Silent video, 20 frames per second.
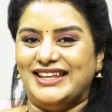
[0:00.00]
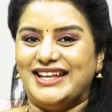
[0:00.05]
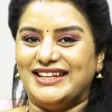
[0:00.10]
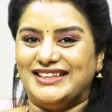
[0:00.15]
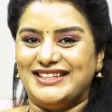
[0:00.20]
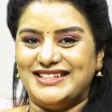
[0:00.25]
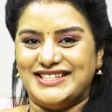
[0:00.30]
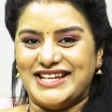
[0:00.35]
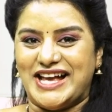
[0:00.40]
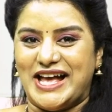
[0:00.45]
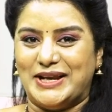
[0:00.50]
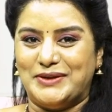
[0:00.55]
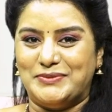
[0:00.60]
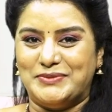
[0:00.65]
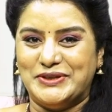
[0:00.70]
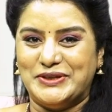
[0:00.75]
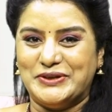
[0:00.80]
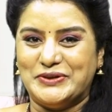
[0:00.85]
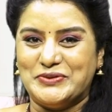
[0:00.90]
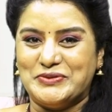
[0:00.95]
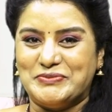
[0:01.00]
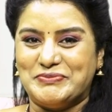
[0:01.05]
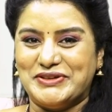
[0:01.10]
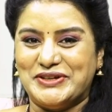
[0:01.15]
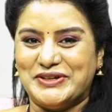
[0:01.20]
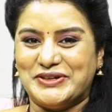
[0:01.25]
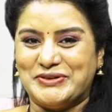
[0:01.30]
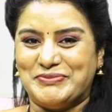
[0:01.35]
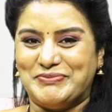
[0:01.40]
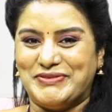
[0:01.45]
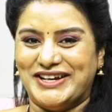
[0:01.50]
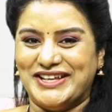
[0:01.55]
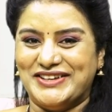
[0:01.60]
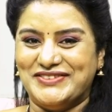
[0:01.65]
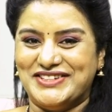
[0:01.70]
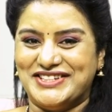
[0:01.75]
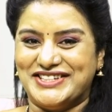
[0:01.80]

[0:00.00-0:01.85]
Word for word: ఇదైతే చాలా మందికి ఉపయోగపడే